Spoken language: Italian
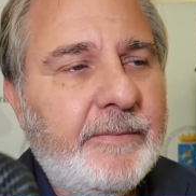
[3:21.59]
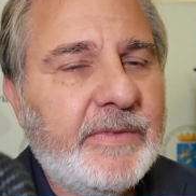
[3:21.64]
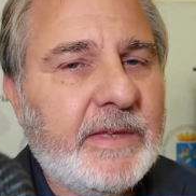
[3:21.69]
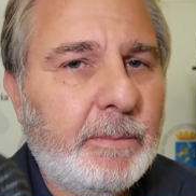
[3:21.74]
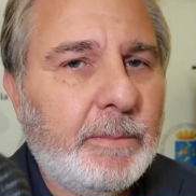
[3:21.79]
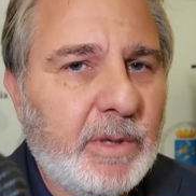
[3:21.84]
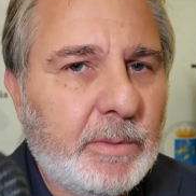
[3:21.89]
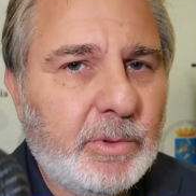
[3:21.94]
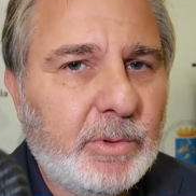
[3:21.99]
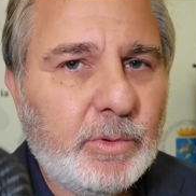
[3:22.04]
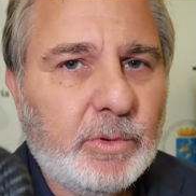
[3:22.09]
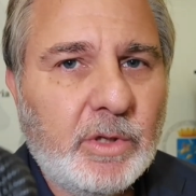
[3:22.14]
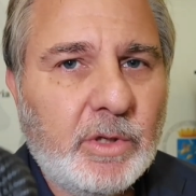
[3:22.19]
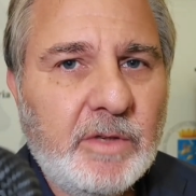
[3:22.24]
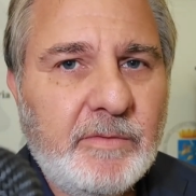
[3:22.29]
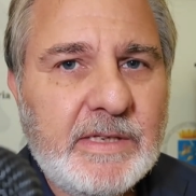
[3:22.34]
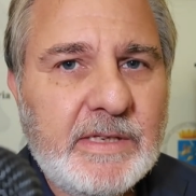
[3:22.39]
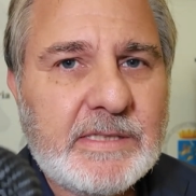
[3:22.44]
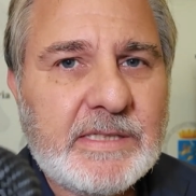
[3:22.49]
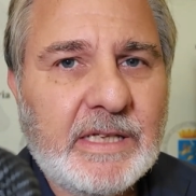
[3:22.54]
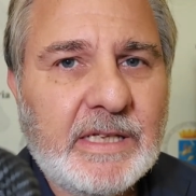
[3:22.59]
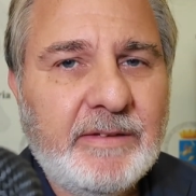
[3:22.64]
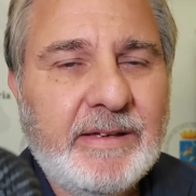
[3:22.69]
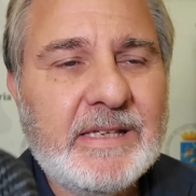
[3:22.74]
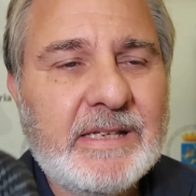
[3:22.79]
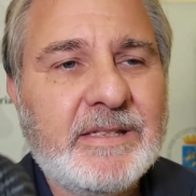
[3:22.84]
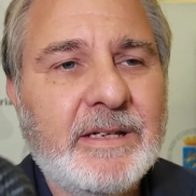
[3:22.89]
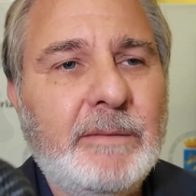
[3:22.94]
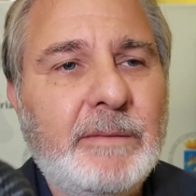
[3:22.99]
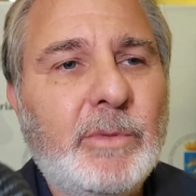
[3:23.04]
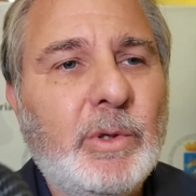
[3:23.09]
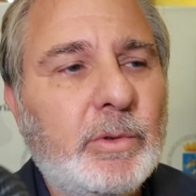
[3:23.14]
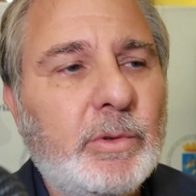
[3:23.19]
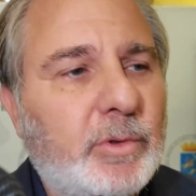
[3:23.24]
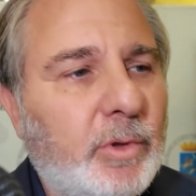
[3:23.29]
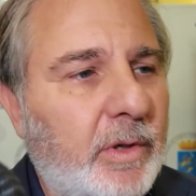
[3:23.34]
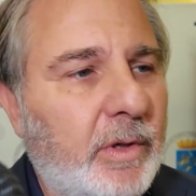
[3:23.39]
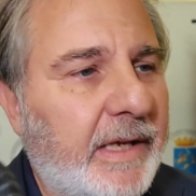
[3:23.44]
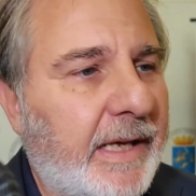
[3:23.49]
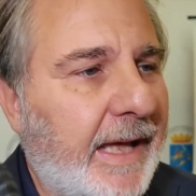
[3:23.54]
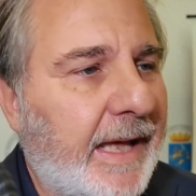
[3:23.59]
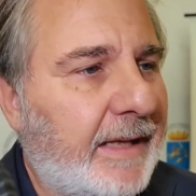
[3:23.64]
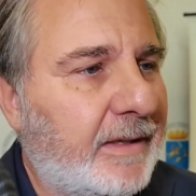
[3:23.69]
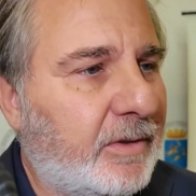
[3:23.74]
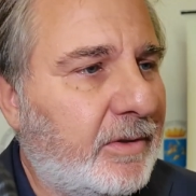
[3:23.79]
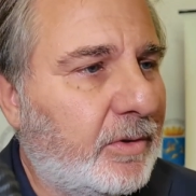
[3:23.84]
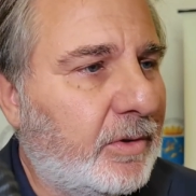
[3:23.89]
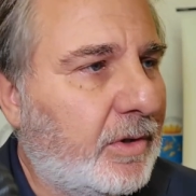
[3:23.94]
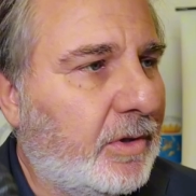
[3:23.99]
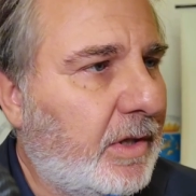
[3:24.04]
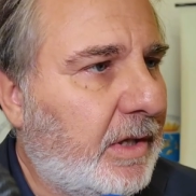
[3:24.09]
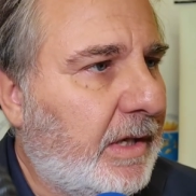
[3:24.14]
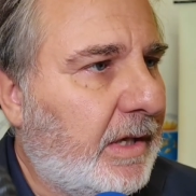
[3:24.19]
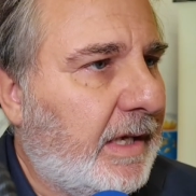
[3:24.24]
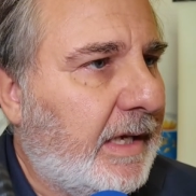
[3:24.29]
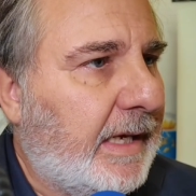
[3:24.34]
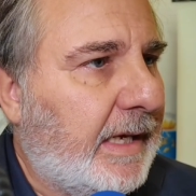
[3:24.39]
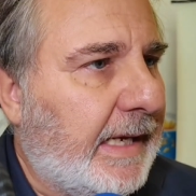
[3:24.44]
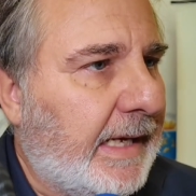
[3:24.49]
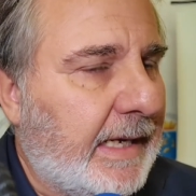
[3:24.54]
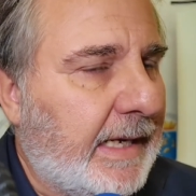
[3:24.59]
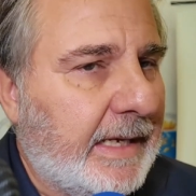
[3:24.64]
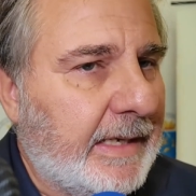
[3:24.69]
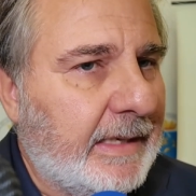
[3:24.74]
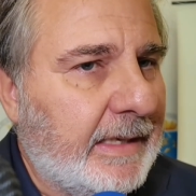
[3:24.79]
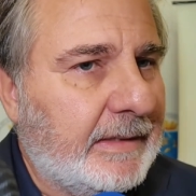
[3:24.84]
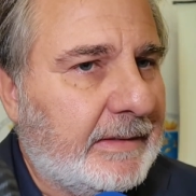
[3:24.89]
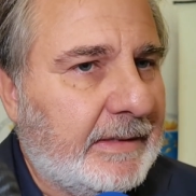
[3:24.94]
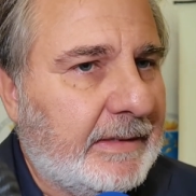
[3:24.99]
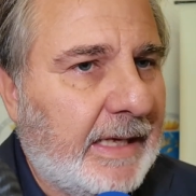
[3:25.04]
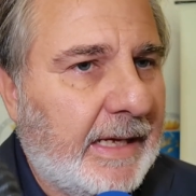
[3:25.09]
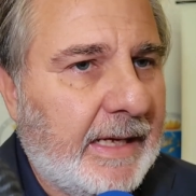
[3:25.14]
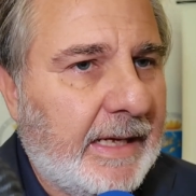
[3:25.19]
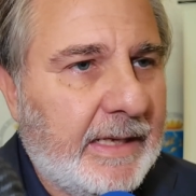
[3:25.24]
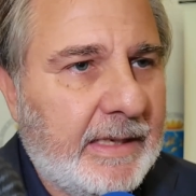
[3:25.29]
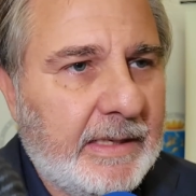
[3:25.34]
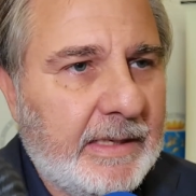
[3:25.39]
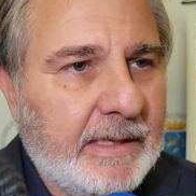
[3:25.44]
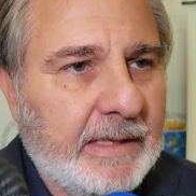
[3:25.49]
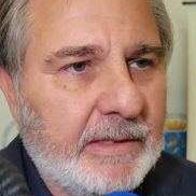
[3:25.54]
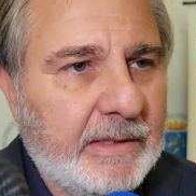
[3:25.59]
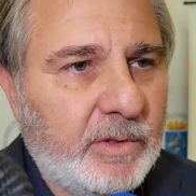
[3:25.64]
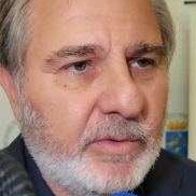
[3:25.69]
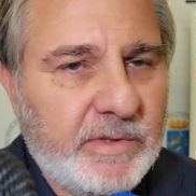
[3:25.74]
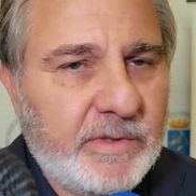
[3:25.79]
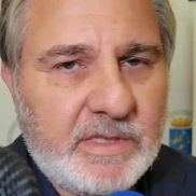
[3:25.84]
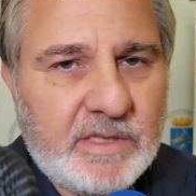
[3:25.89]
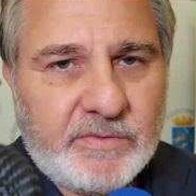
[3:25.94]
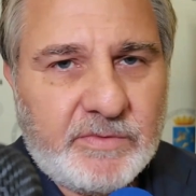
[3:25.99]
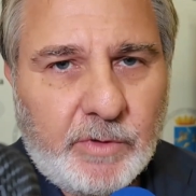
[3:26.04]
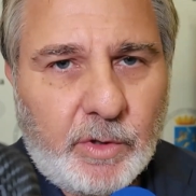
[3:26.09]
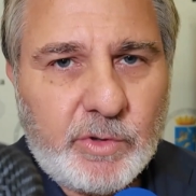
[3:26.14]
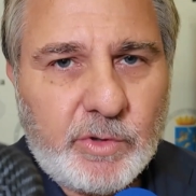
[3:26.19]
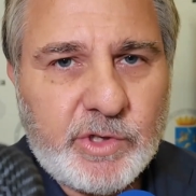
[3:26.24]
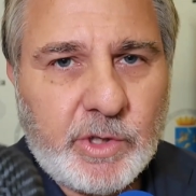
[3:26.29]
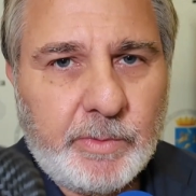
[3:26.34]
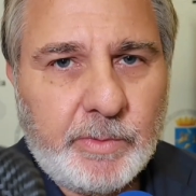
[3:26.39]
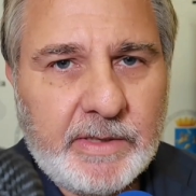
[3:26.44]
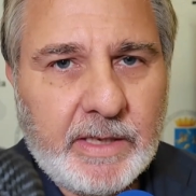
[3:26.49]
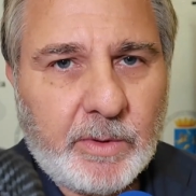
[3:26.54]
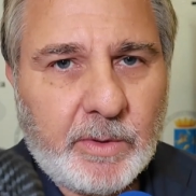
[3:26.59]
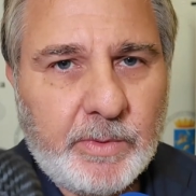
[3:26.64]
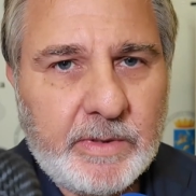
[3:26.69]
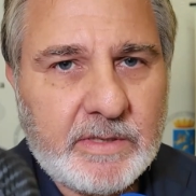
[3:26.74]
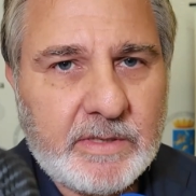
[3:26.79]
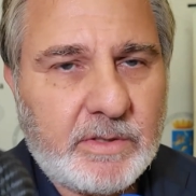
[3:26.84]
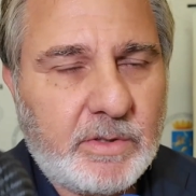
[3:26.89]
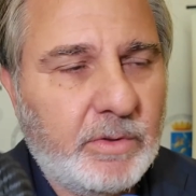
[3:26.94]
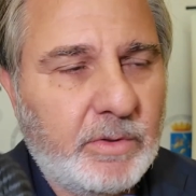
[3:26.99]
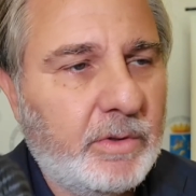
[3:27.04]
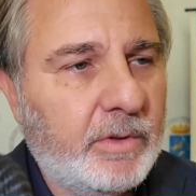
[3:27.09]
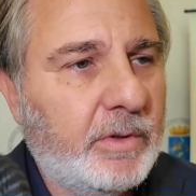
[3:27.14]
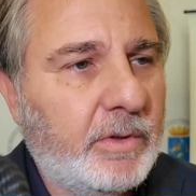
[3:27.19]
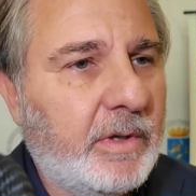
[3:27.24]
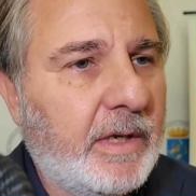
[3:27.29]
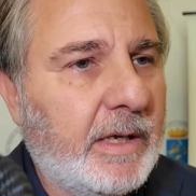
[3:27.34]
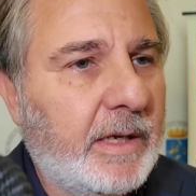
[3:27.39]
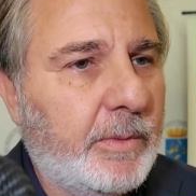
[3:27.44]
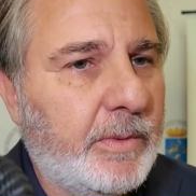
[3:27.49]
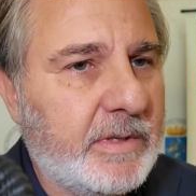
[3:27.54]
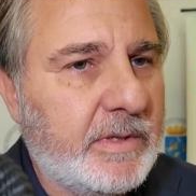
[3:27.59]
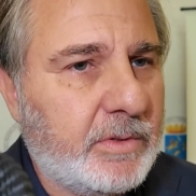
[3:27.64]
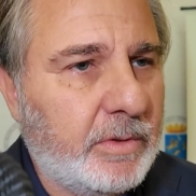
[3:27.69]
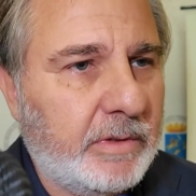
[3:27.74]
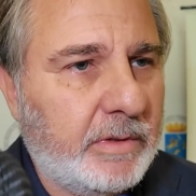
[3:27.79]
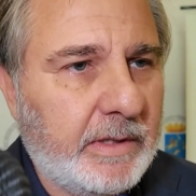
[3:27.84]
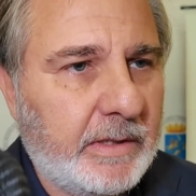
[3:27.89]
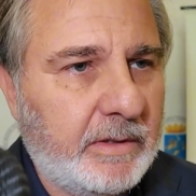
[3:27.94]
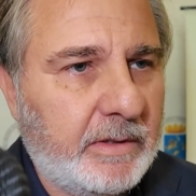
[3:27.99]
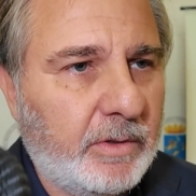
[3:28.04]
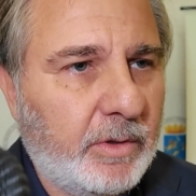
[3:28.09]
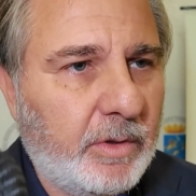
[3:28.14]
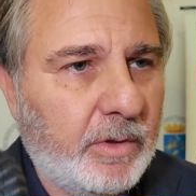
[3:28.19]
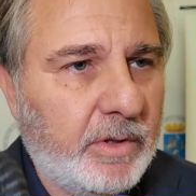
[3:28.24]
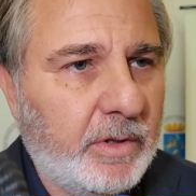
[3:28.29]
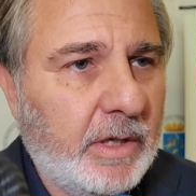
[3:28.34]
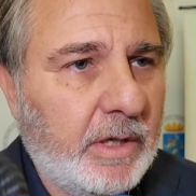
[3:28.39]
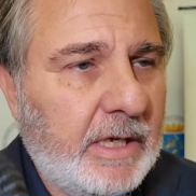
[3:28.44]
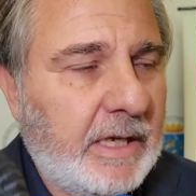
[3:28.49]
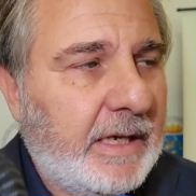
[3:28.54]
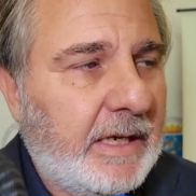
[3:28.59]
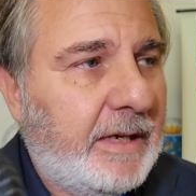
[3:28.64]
dal mio punto di vista, deve essere molto legato alla realtà eh, dove si svolge, quindi a questo, a questo territorio.